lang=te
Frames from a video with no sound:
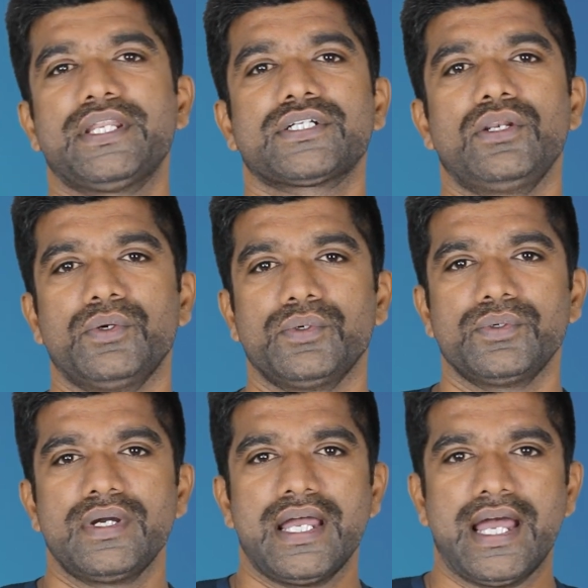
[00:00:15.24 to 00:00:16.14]
పరీక్షల్లో
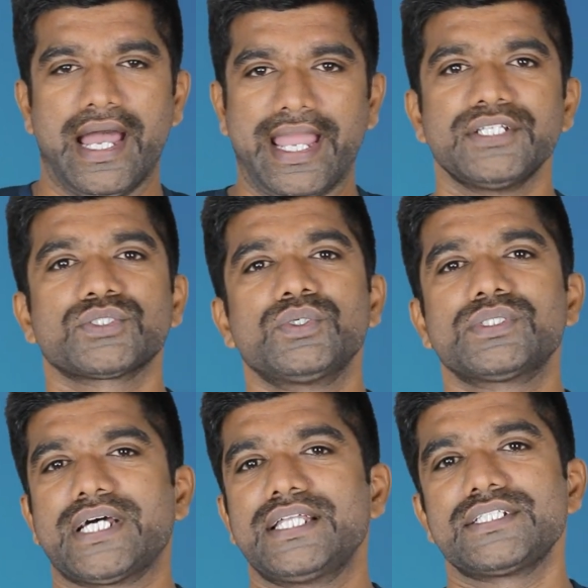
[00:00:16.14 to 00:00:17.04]
ఐ స్కోర్
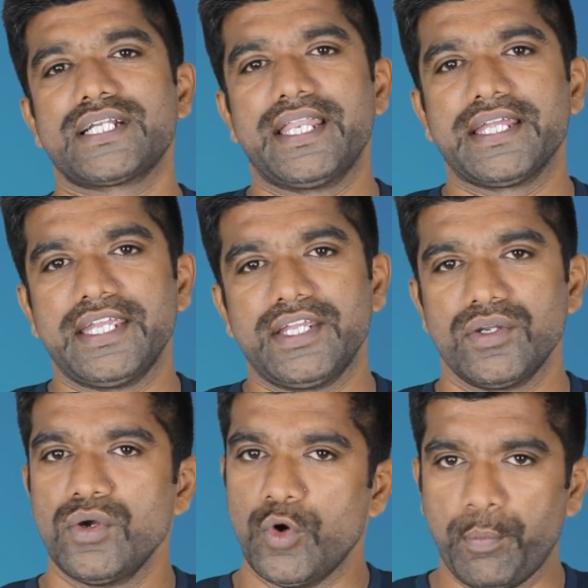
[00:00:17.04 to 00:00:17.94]
సాధించడానికి
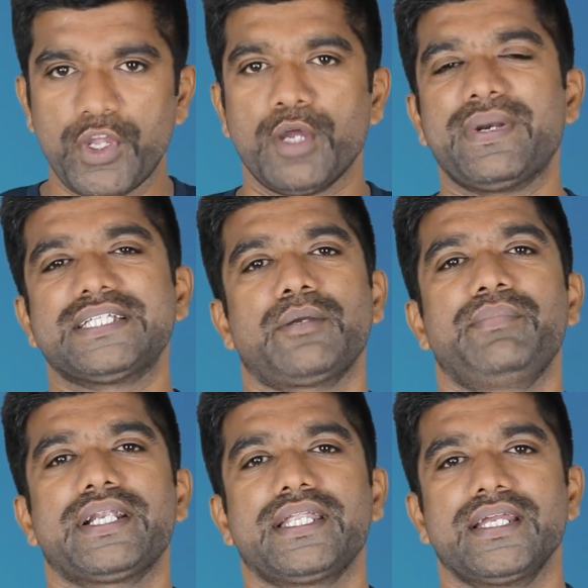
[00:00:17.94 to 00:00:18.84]
ఉపయోగపడే
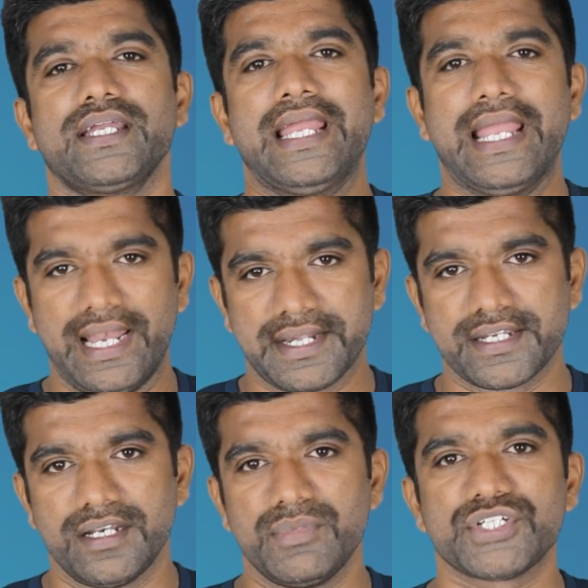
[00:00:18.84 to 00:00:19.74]
సబ్జెక్టే ఎలక్ట్రికల్